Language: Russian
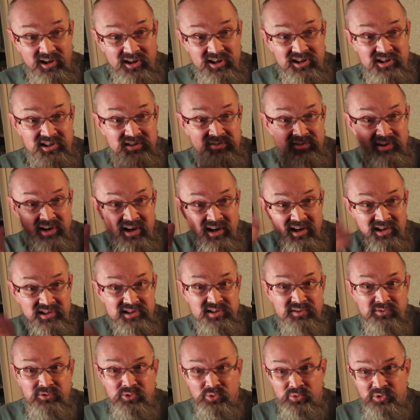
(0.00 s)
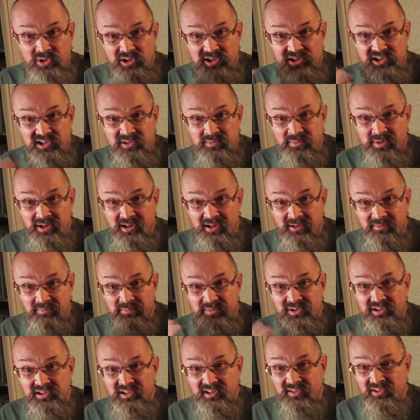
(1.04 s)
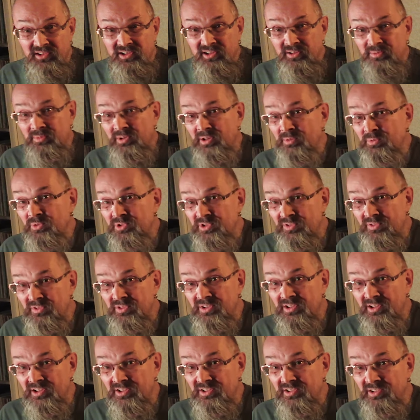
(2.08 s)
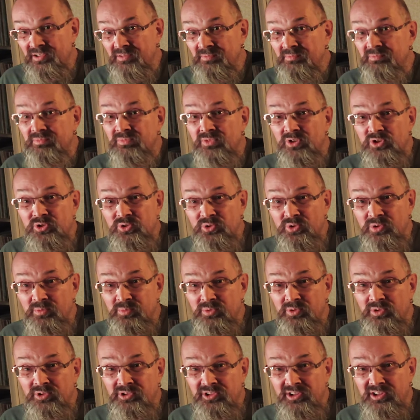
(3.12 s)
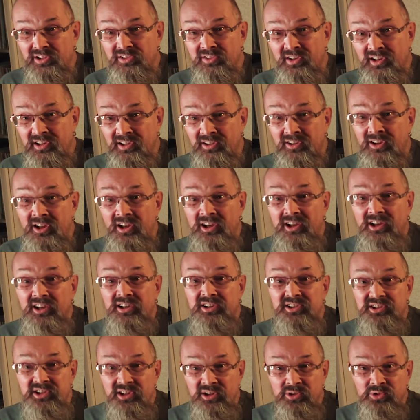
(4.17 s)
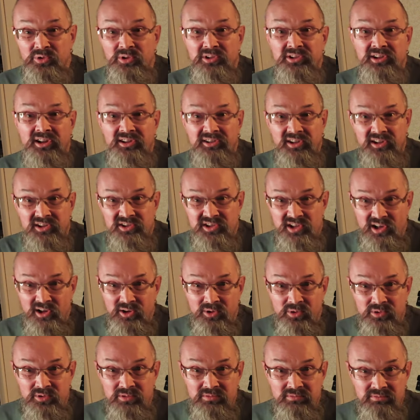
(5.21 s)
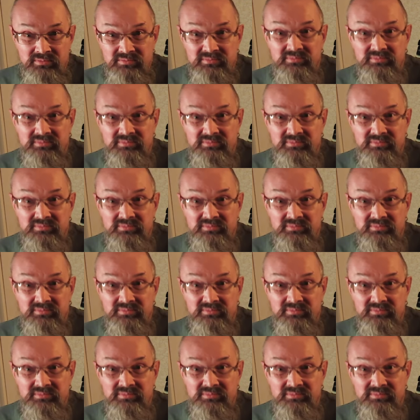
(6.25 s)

является внутри себя представителем рабочего класса, что бы он ни говорил. Те, кто это отрицают